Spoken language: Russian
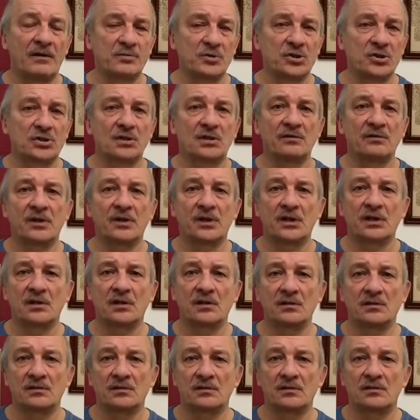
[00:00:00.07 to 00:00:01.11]
вообще-то
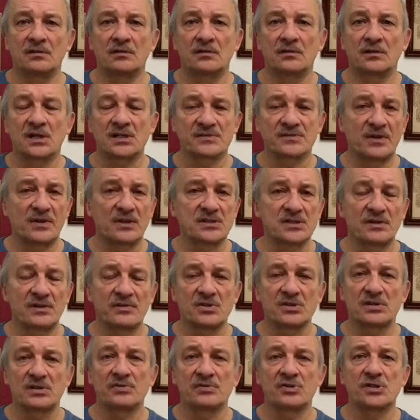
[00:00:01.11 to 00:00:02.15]
говоря, развал
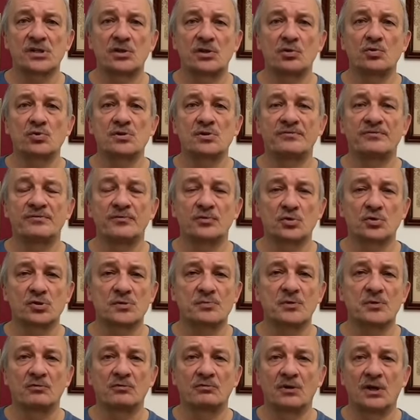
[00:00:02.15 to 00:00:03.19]
Советского Союза в
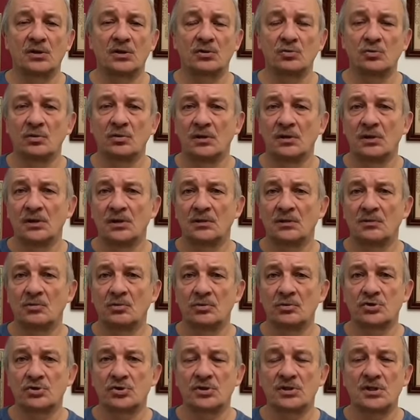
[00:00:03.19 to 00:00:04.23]
1991 году,
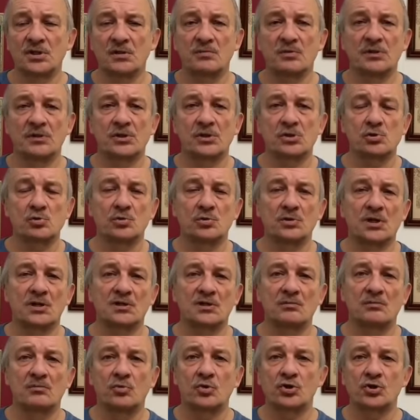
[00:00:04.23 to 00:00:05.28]
он же не был
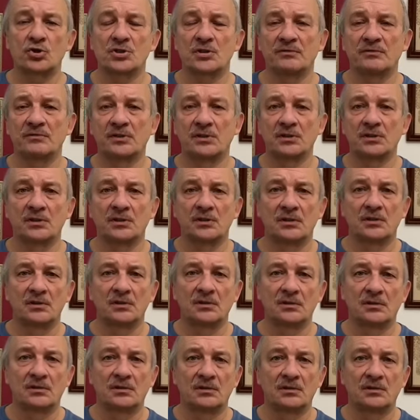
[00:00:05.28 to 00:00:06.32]
результатом мощного,
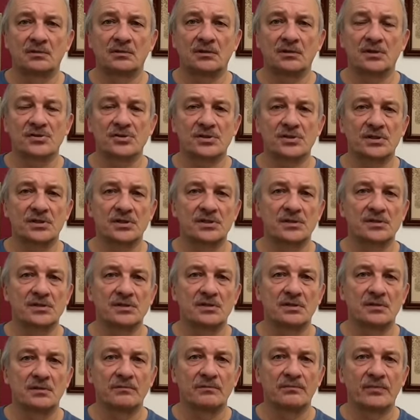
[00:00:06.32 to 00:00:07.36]
э, как сказать,
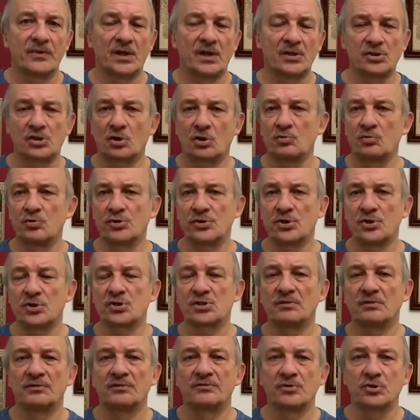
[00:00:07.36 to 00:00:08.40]

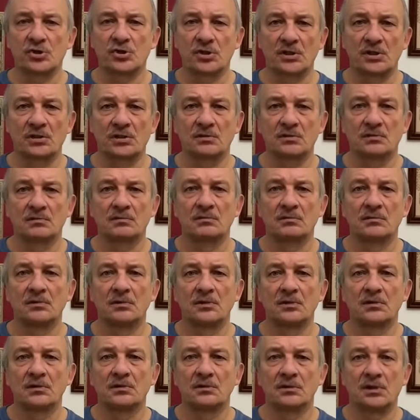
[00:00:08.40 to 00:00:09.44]
антикоммунистического движения.
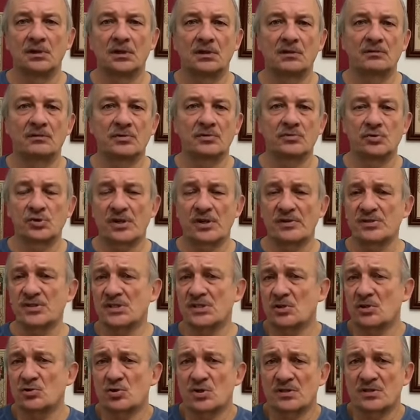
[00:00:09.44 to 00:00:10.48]
Да, Советский
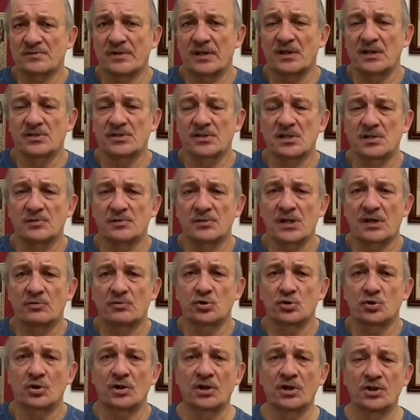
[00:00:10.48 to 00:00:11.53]
Союз развалился из-за того,
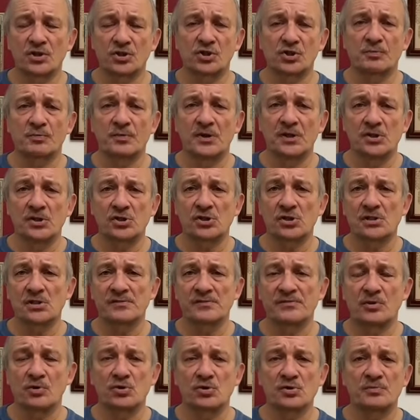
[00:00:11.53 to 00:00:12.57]
что ГКЧП решил
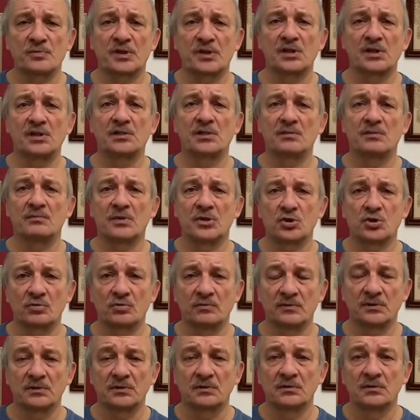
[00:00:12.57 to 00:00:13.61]
свергнуть Михаила
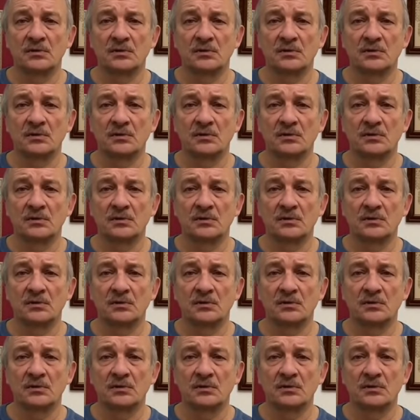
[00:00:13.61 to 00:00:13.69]
Горбачева.